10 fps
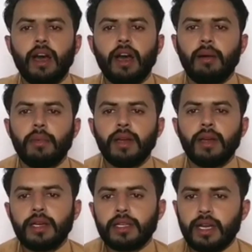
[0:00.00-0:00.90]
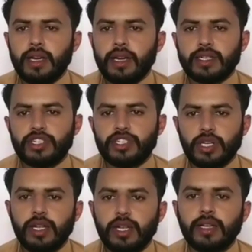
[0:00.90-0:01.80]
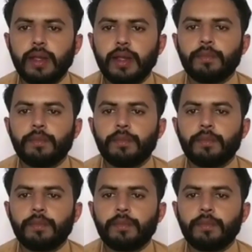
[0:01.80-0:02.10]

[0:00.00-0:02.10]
आप यहाँ से चले जाएं